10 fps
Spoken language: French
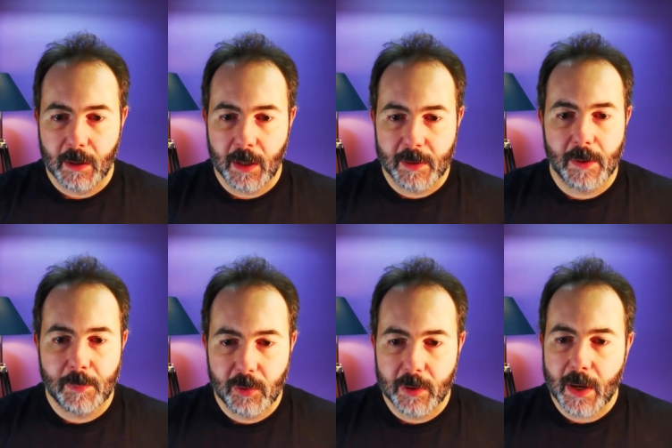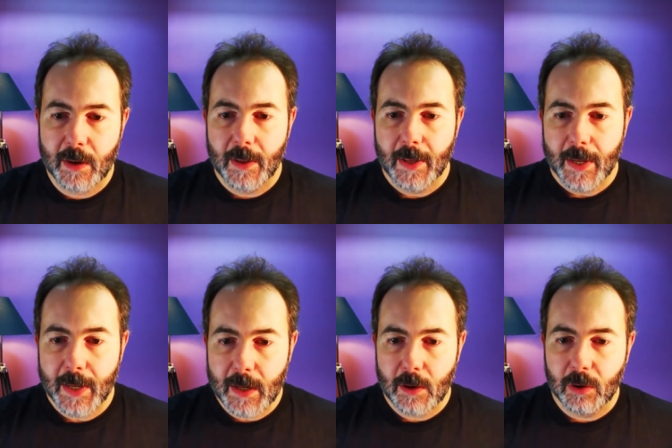exceptionnelle,
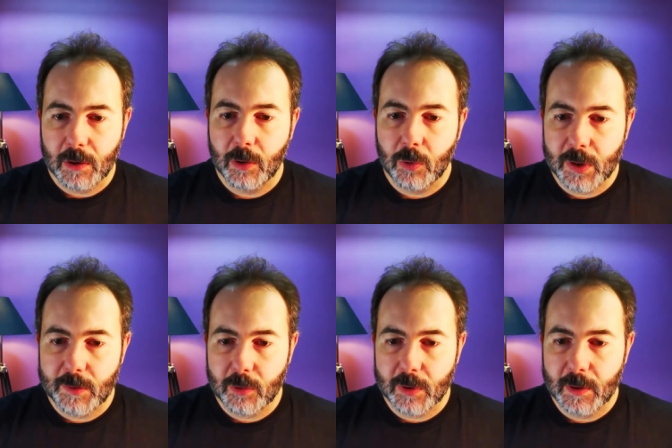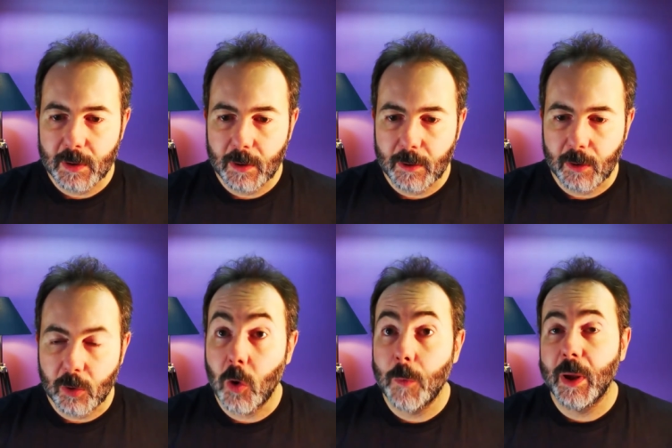et au niveau des
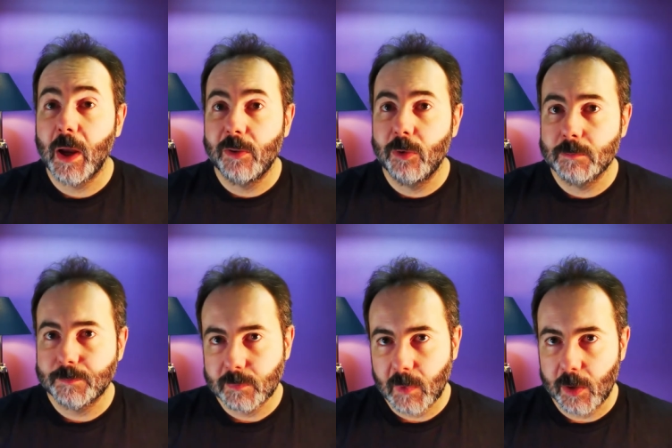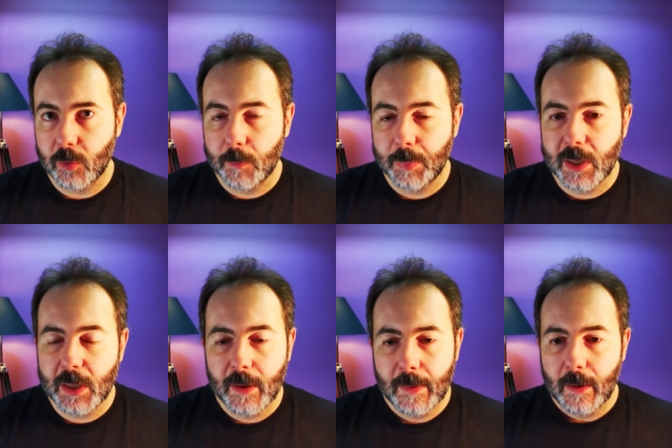coopérations avec d'autres
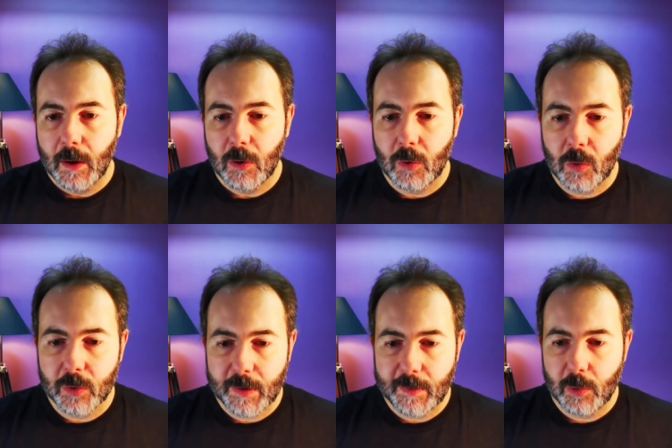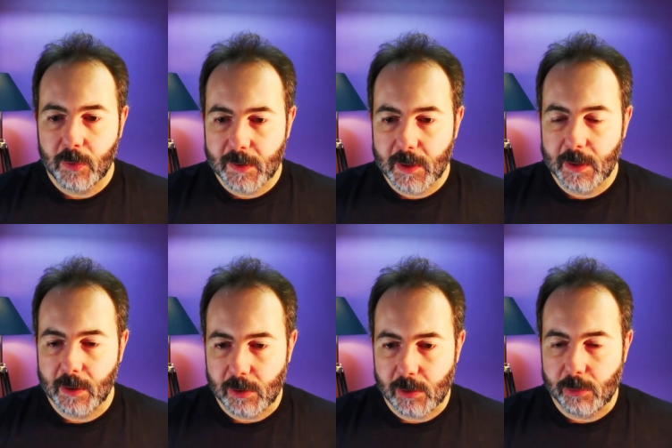pays, on, on avait aussi
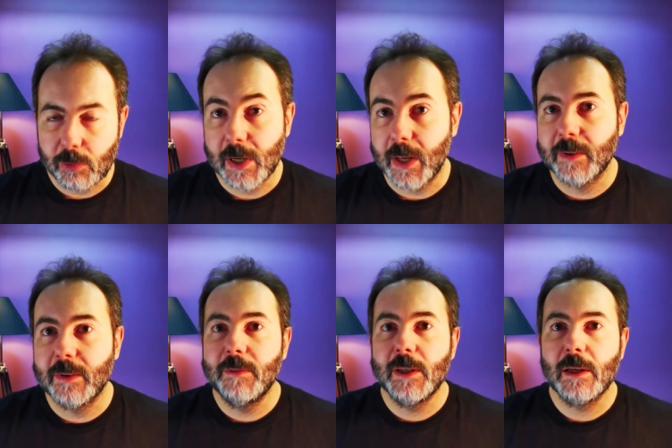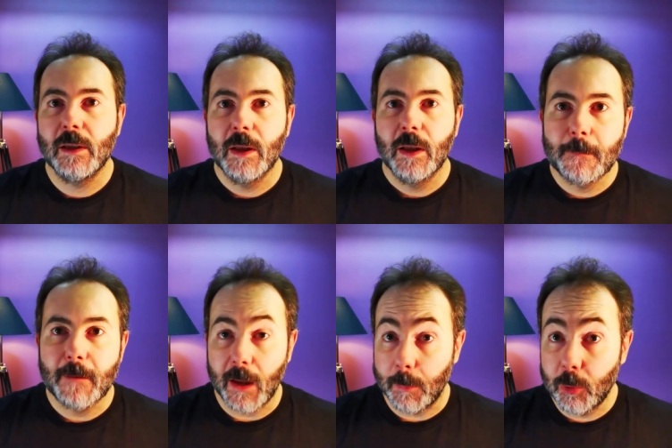le nucléaire civil,
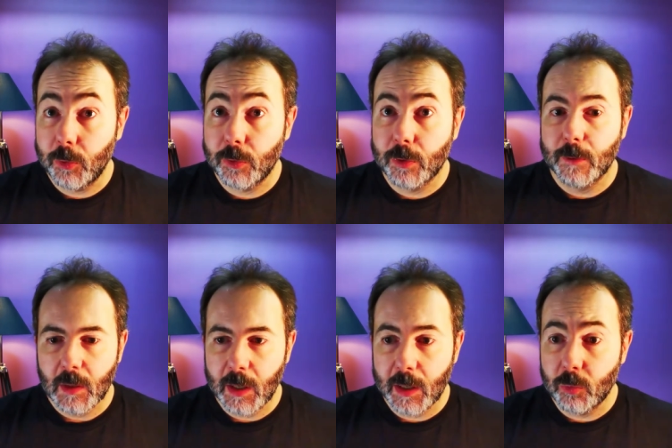Airbus et